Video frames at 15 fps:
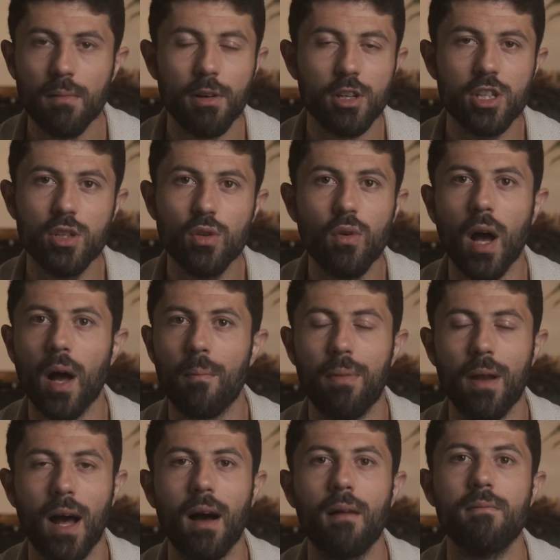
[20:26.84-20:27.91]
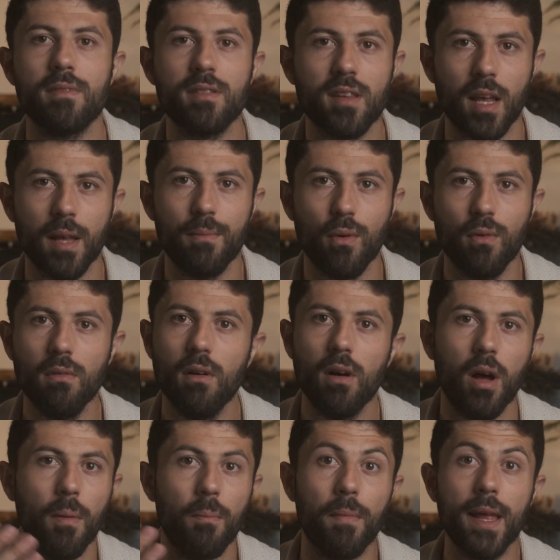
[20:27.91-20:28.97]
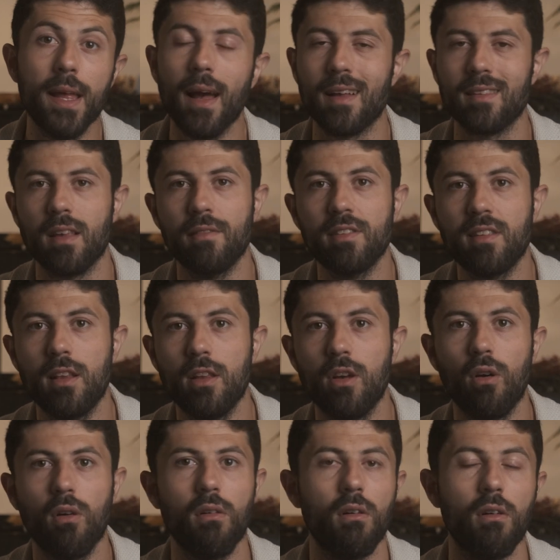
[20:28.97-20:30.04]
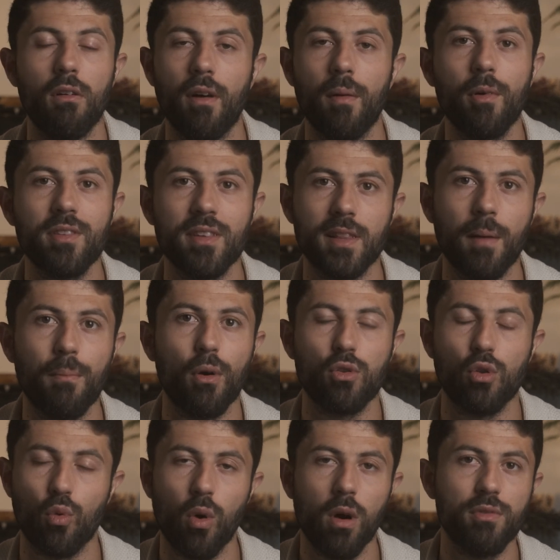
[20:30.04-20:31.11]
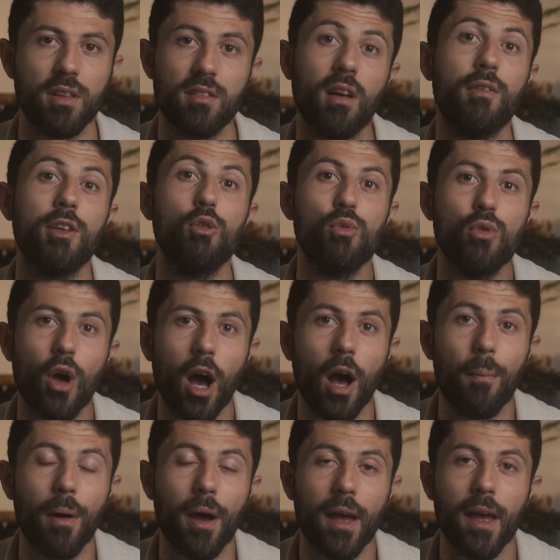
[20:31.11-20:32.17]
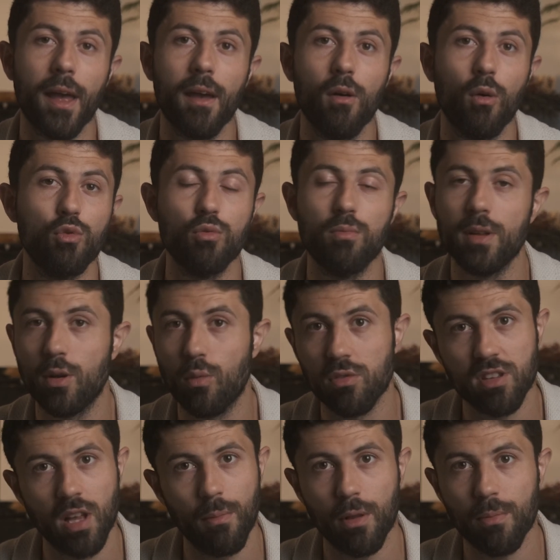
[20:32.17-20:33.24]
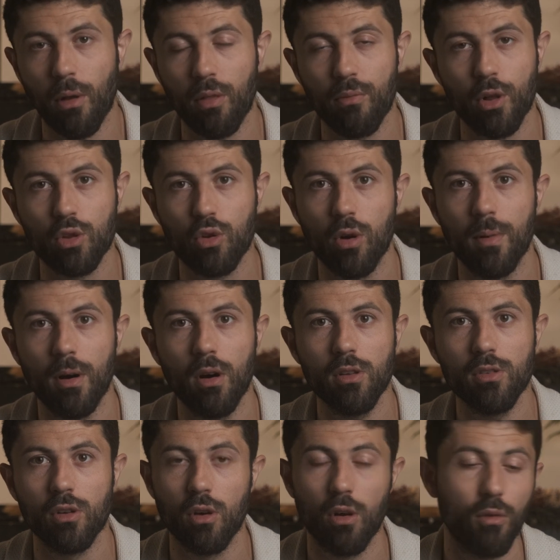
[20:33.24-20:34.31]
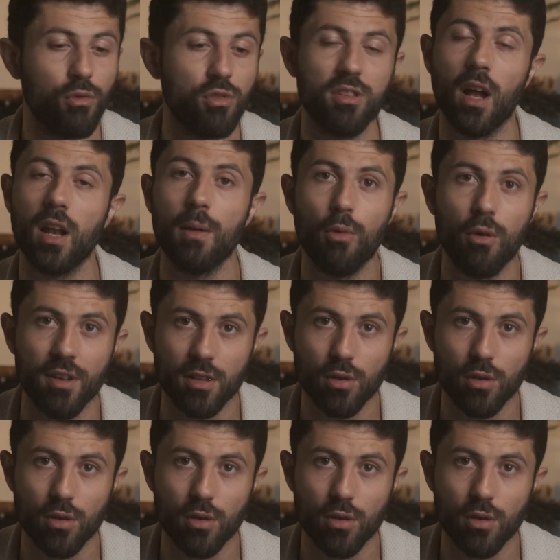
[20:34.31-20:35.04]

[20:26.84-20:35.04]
Imaginons un plat très bon, mais un service client, euh, vraiment c'est n'importe quoi. Vous êtes servi une heure après, on oublie constamment de prendre votre commande, on vous sert les mauvais